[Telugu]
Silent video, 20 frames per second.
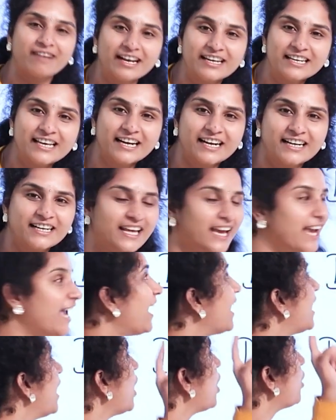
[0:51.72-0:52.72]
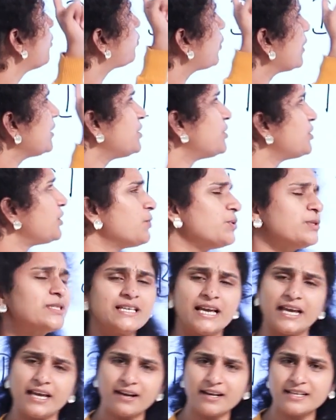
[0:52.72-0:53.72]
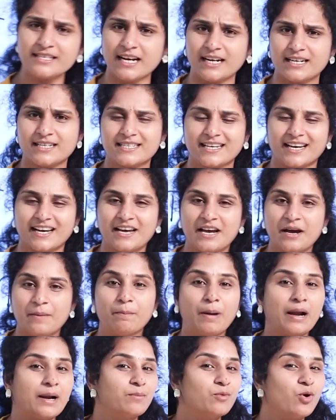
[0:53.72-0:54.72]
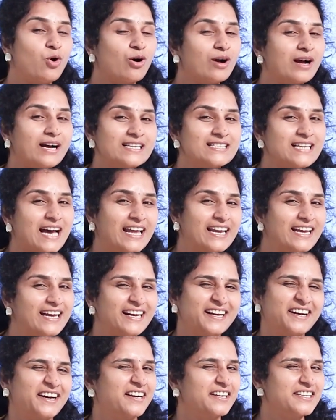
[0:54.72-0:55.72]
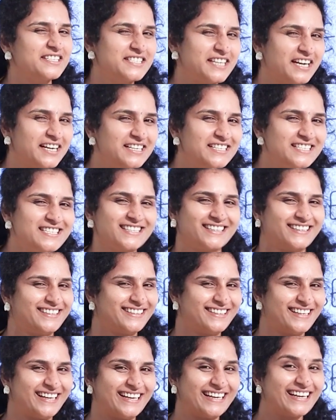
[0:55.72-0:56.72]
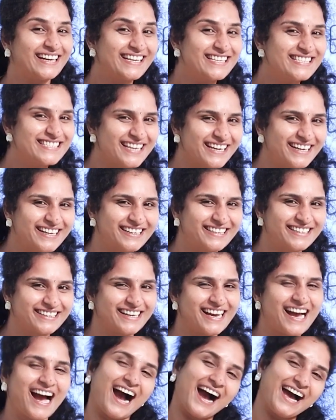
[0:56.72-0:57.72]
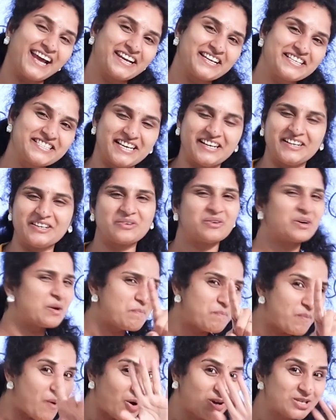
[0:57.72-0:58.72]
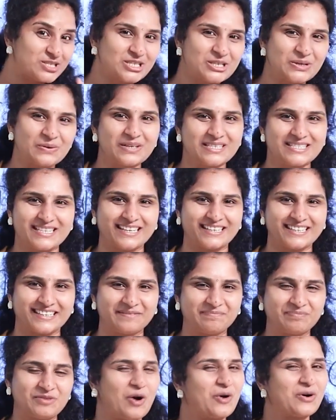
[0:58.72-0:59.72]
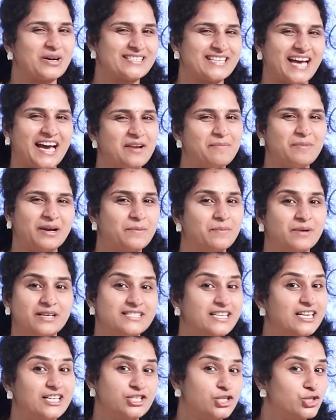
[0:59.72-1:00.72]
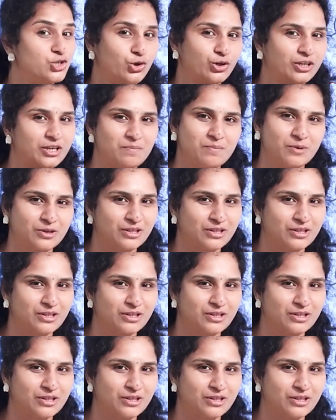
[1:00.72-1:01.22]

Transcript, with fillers: అవ్వాలి అని అంటే వన్స్ యూ సీ రిజల్ట్స్ మనం ఒక్కసారి కనుక రిజల్ట్స్ రిజల్ట్ ఆ రిజల్ట్ కూడా పాజిటివ్ రిజల్ట్ ఒక్కసారి మనం రిజల్ట్స్ చూడటం